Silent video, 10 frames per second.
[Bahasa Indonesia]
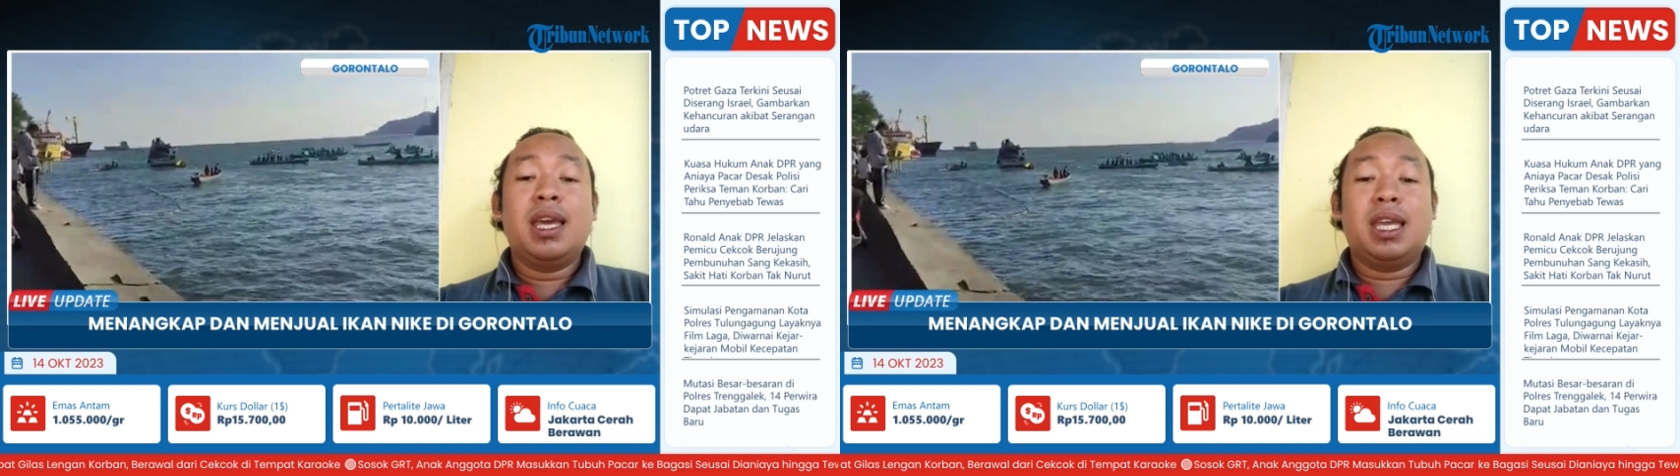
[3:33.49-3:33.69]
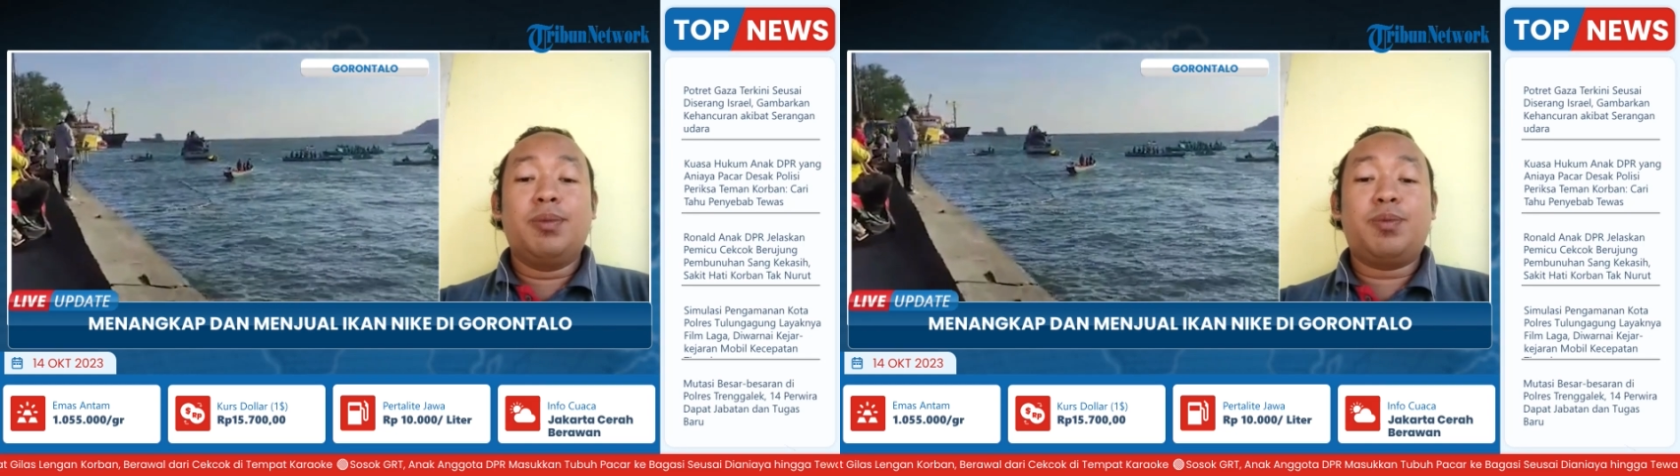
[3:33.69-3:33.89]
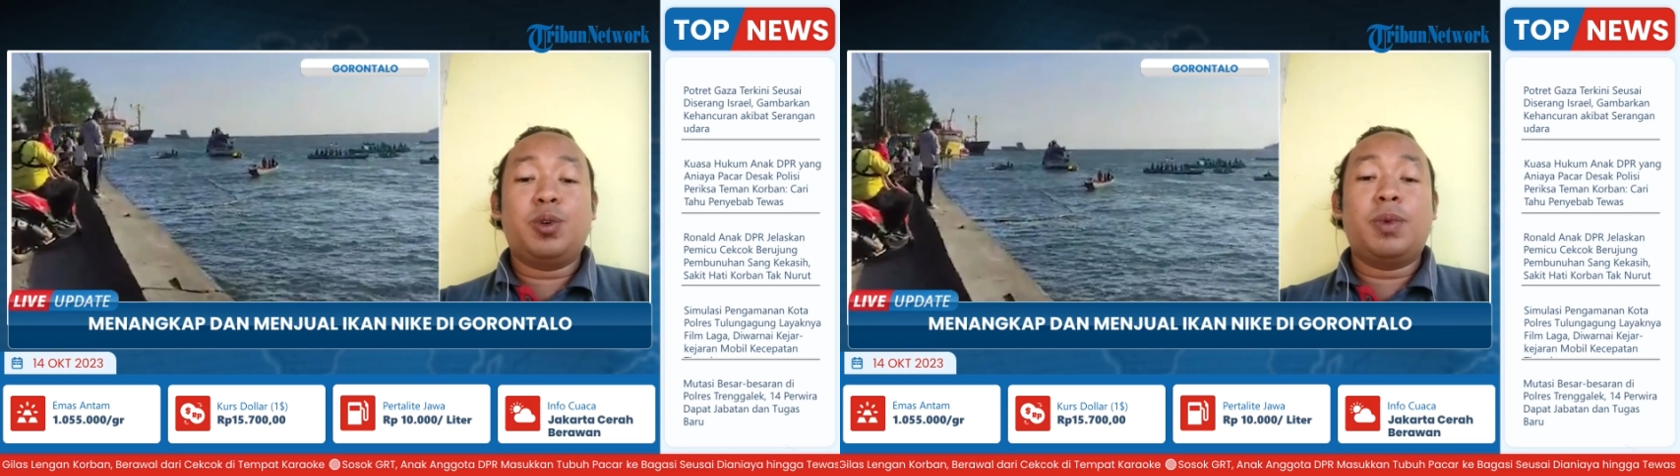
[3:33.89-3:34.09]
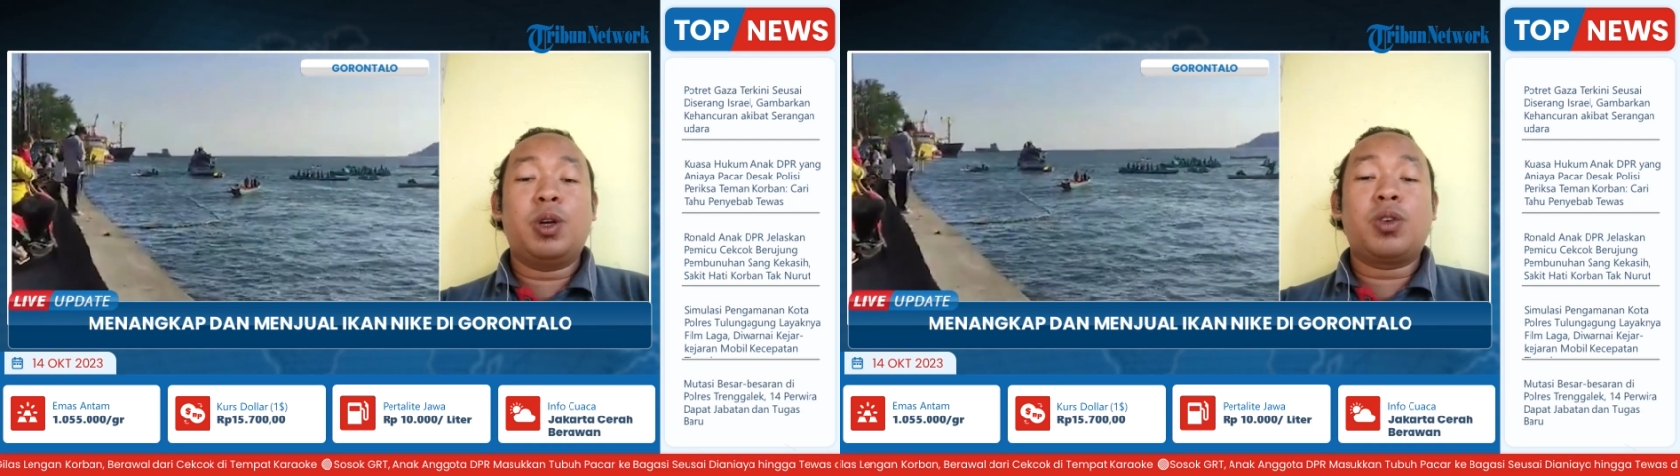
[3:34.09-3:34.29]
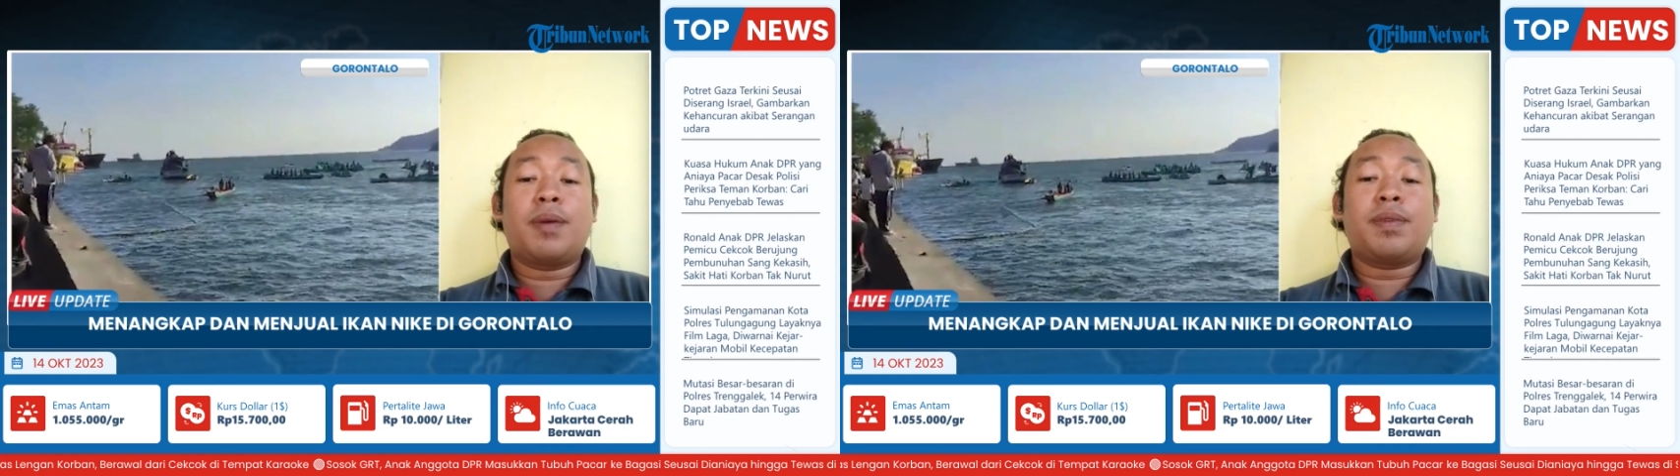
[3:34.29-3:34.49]
Yani pun
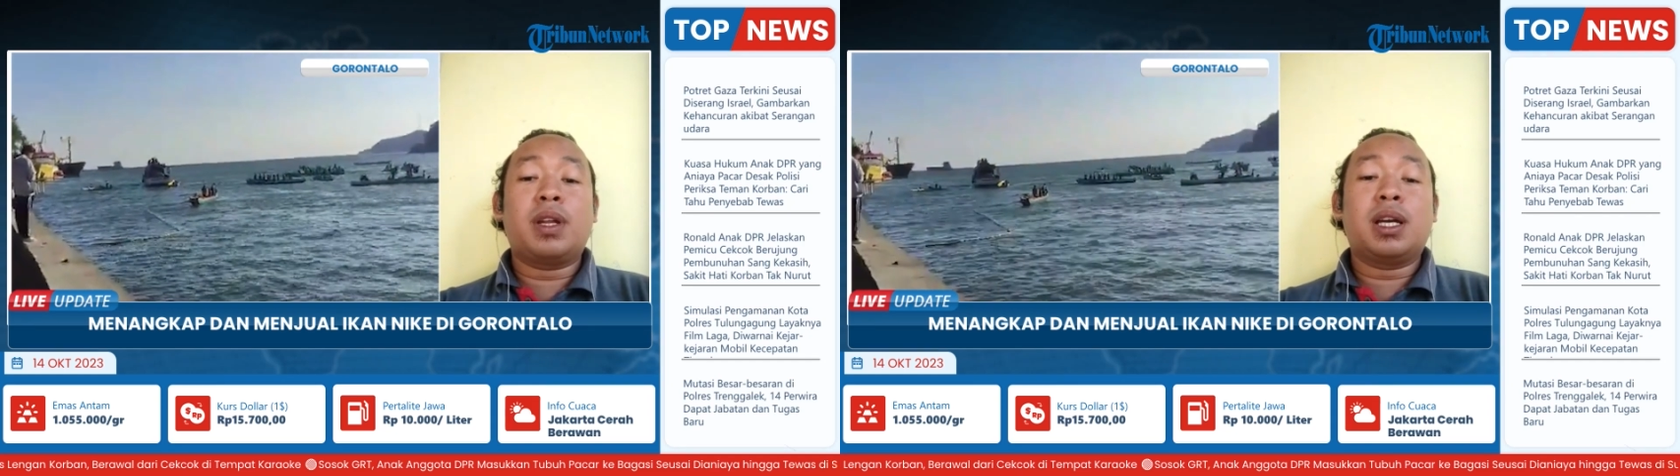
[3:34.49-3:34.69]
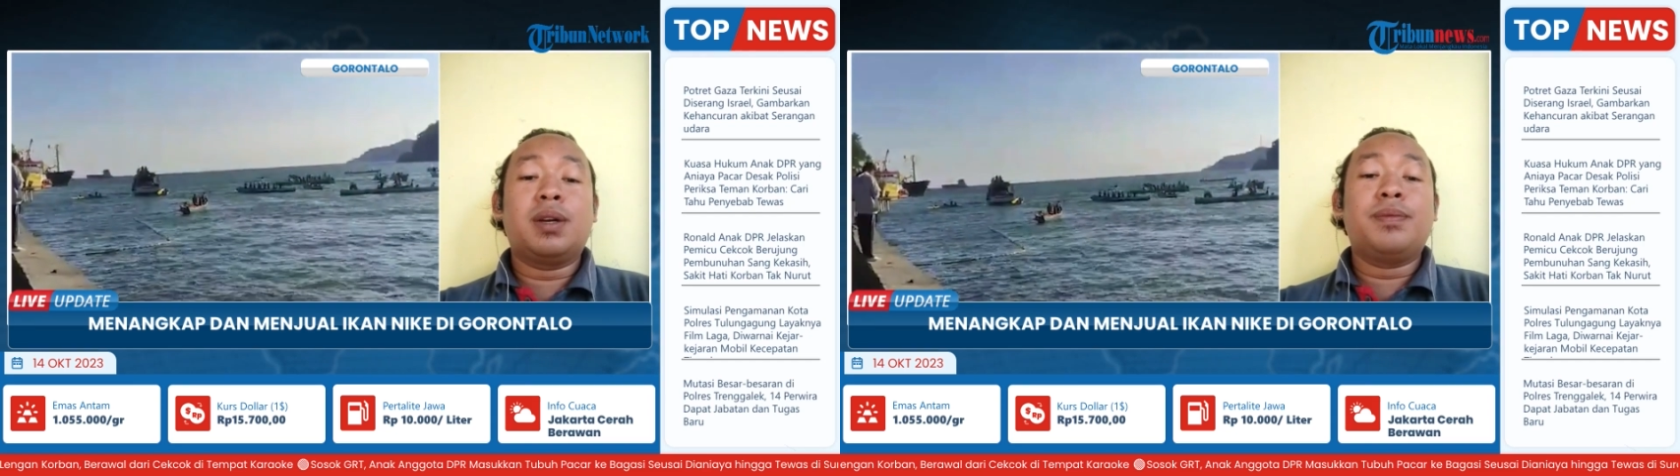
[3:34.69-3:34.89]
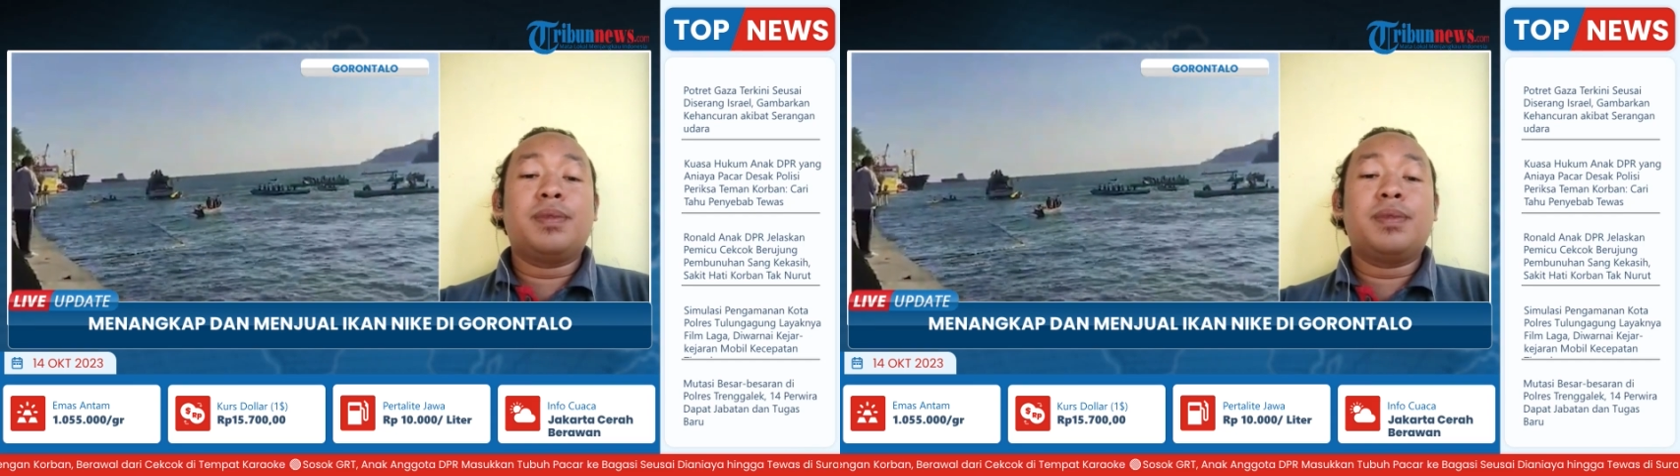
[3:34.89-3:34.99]
mengungkapkan ke